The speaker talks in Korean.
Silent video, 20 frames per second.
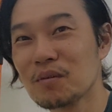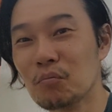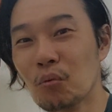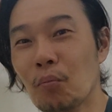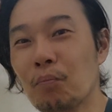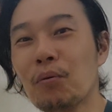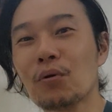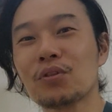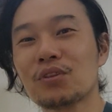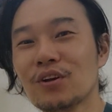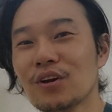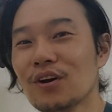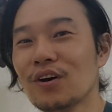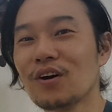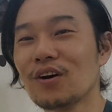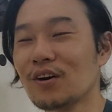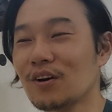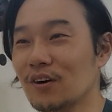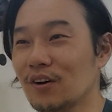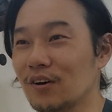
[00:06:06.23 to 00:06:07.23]
못
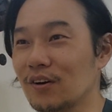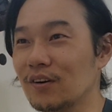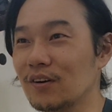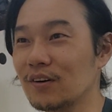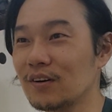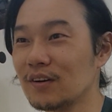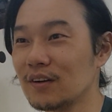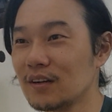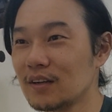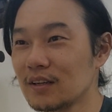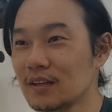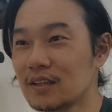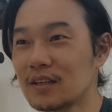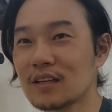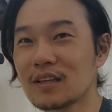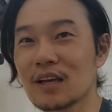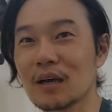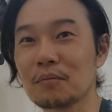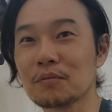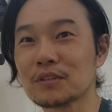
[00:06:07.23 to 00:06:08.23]
버텨.
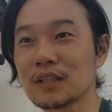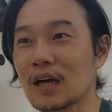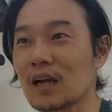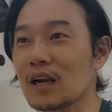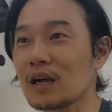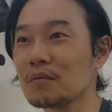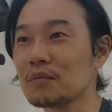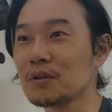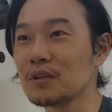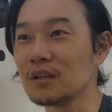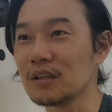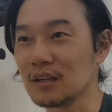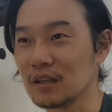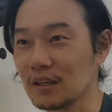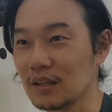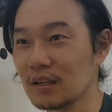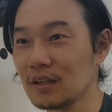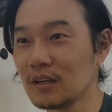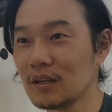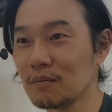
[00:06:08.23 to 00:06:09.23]
그렇게 하면 사람이
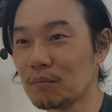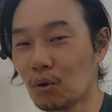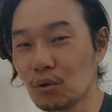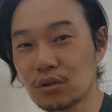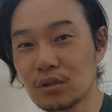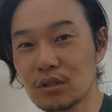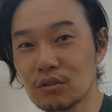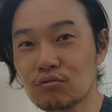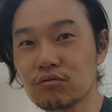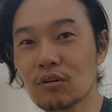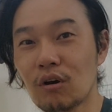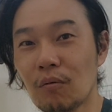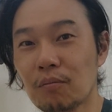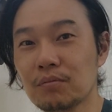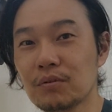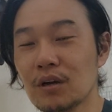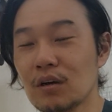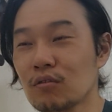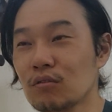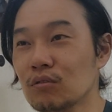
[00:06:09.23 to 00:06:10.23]
버틸 수가
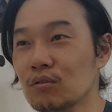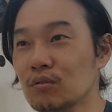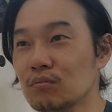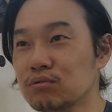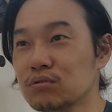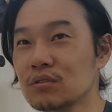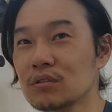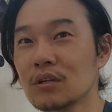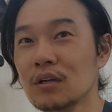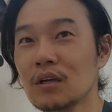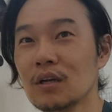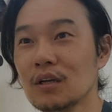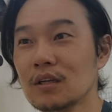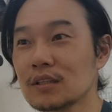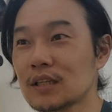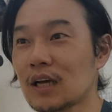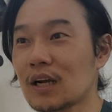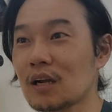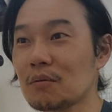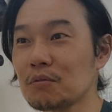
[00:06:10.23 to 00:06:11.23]
없다고. 무슨
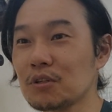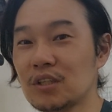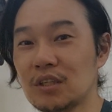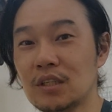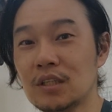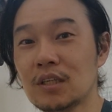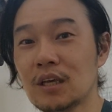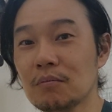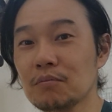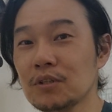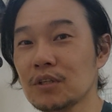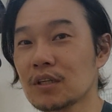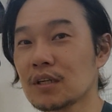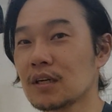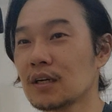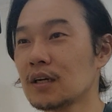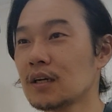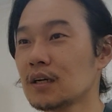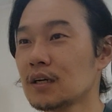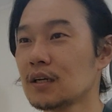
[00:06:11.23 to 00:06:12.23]
사람이
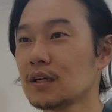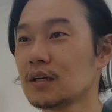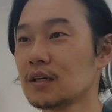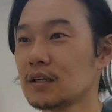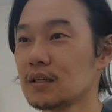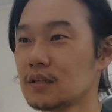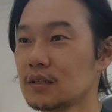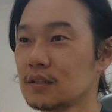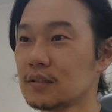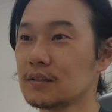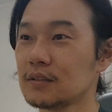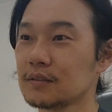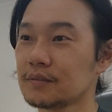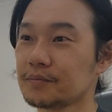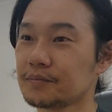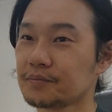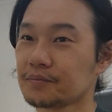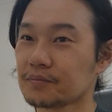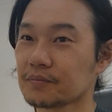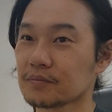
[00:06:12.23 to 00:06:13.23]
기계입니까? 어?
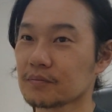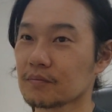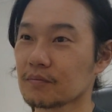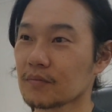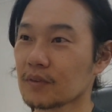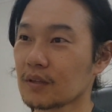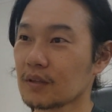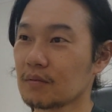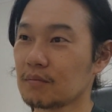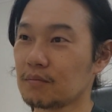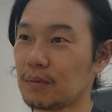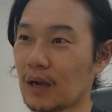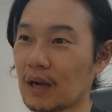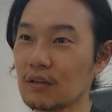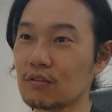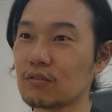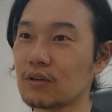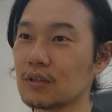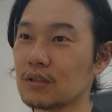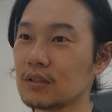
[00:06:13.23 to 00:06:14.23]

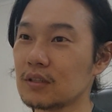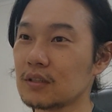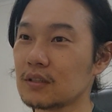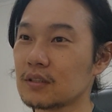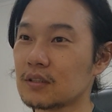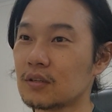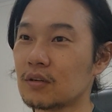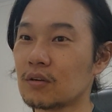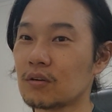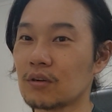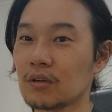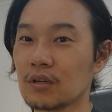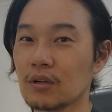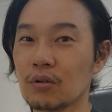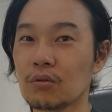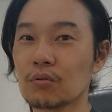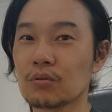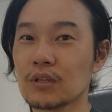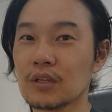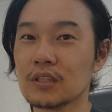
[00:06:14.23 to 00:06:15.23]
말도 안 되는 그런 거에
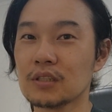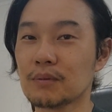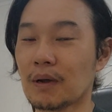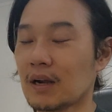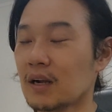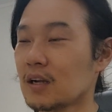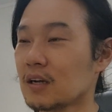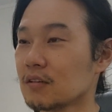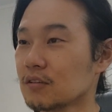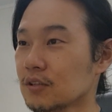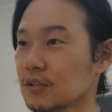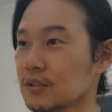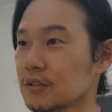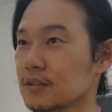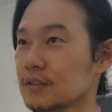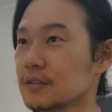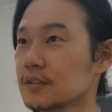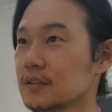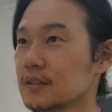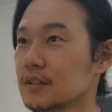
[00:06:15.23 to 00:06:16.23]
현혹되지 말라고요.
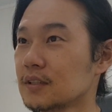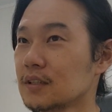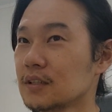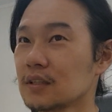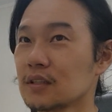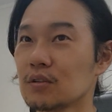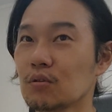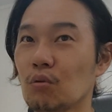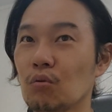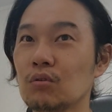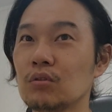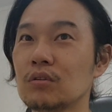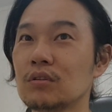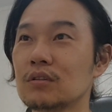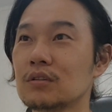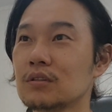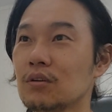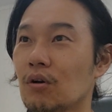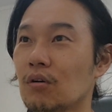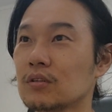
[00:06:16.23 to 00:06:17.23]
그래
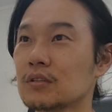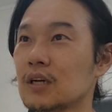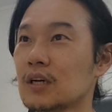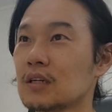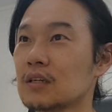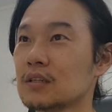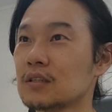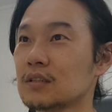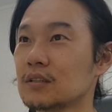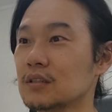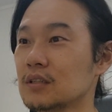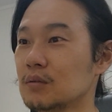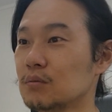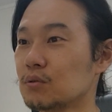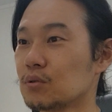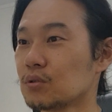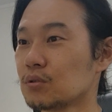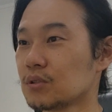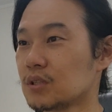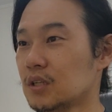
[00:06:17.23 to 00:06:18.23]
오늘은 영상을
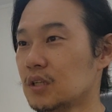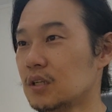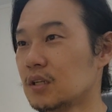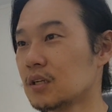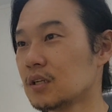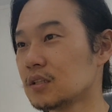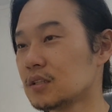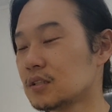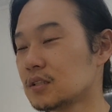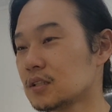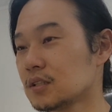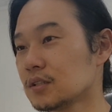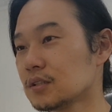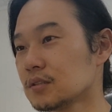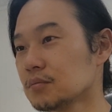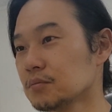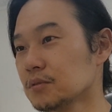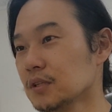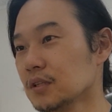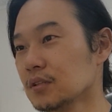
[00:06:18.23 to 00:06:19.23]
일부러 좀 길게
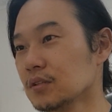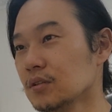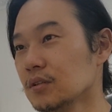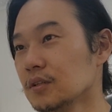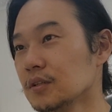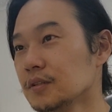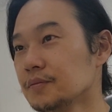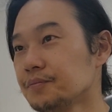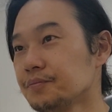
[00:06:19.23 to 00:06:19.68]
찍었습니다. 그래서